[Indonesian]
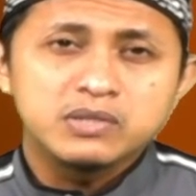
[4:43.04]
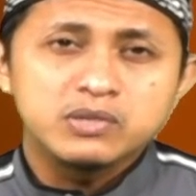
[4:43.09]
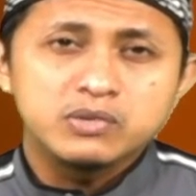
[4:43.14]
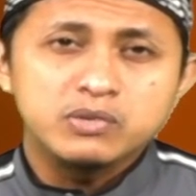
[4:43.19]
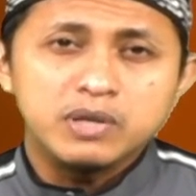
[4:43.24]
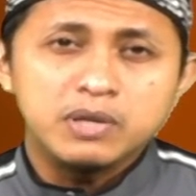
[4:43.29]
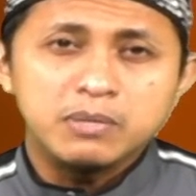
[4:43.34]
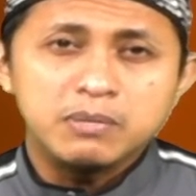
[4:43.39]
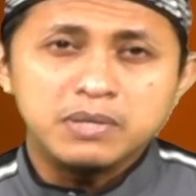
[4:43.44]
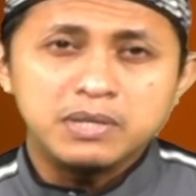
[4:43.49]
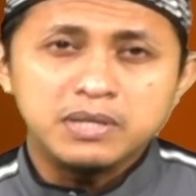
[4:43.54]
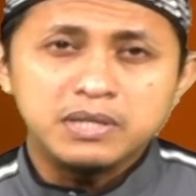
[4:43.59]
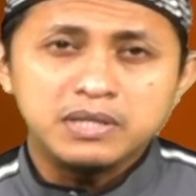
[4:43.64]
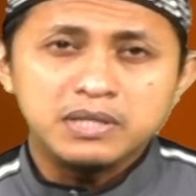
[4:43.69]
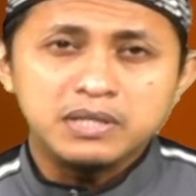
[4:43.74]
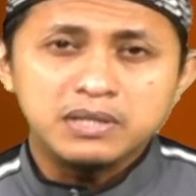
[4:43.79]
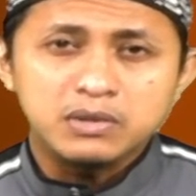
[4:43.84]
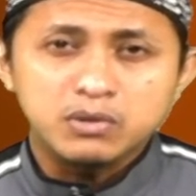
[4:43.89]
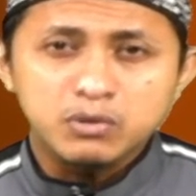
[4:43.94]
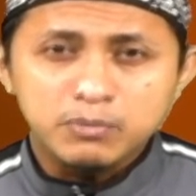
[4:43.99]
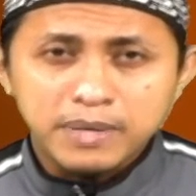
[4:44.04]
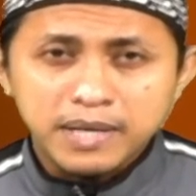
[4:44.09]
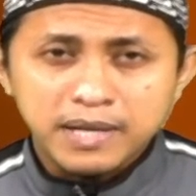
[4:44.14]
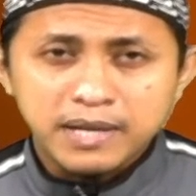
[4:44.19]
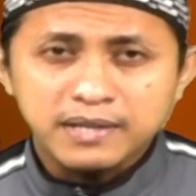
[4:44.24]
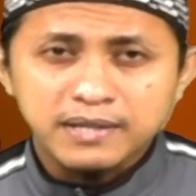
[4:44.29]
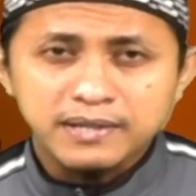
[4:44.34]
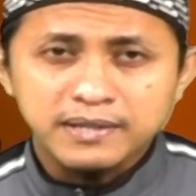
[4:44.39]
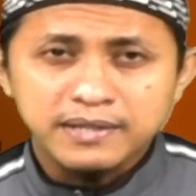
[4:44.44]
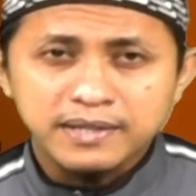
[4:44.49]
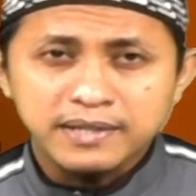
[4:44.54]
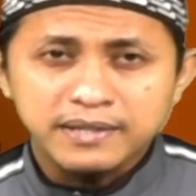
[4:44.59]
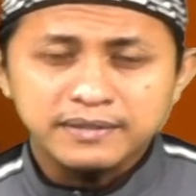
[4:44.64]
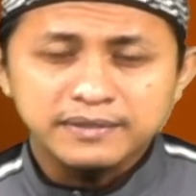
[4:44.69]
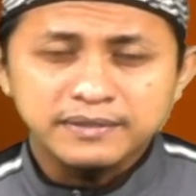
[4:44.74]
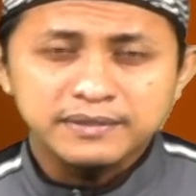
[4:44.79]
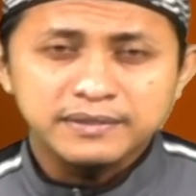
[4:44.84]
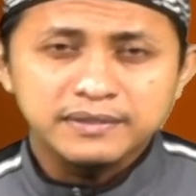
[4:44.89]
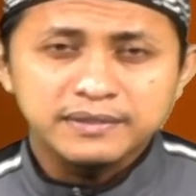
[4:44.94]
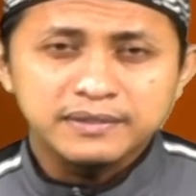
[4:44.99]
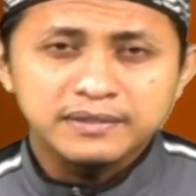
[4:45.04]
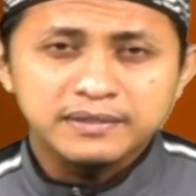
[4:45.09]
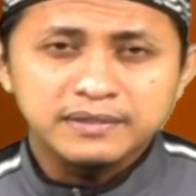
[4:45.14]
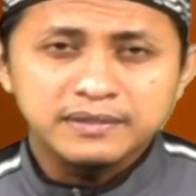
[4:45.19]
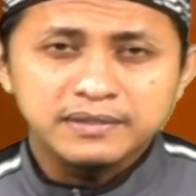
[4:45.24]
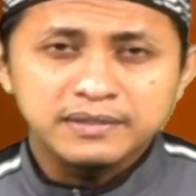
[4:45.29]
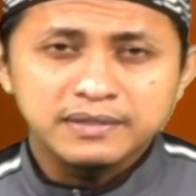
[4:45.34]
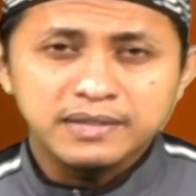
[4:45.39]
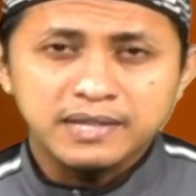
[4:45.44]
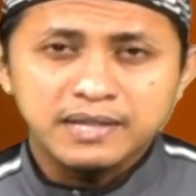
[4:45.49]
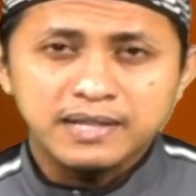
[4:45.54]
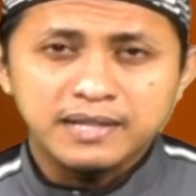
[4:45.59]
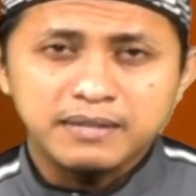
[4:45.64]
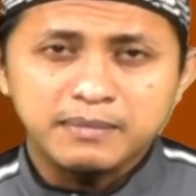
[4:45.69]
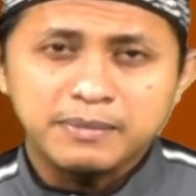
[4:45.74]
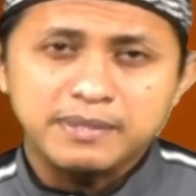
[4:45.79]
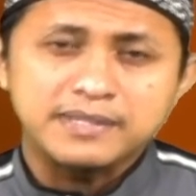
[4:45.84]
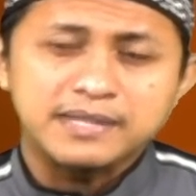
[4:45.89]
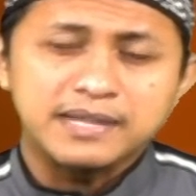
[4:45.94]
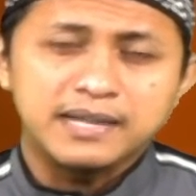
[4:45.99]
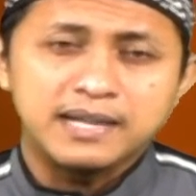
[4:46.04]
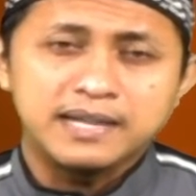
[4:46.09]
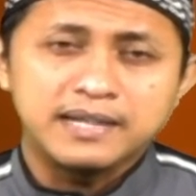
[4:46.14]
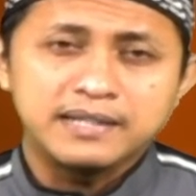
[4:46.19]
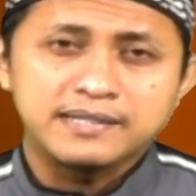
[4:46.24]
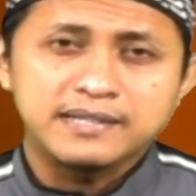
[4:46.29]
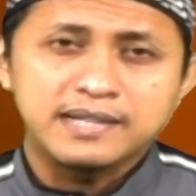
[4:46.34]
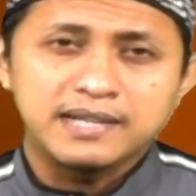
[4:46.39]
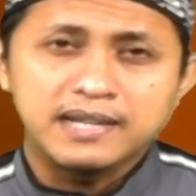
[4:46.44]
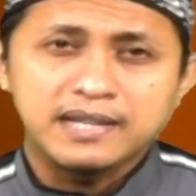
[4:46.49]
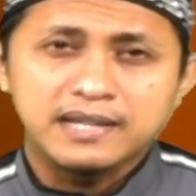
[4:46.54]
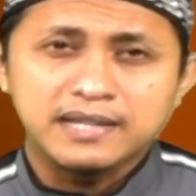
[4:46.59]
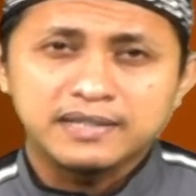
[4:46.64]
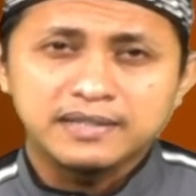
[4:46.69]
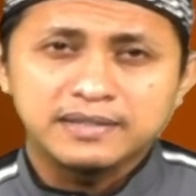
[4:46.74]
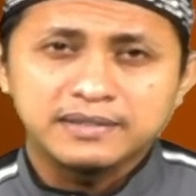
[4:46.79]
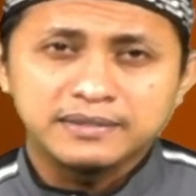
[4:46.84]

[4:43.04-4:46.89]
jual beli rumah, ya. Tidak ada masalah di sana.